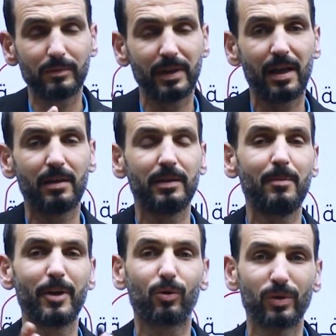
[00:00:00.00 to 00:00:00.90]
لا
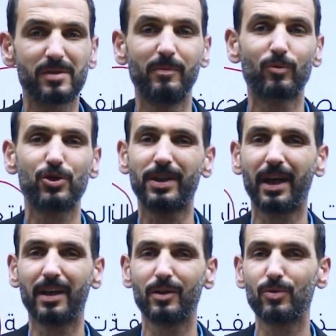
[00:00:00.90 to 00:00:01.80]
لم يكن اسم المرشد
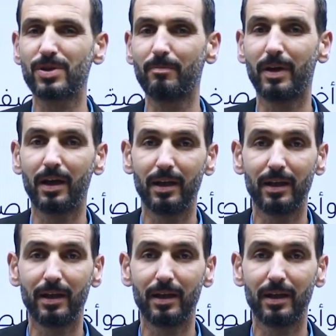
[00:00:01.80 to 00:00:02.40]
كان يسمى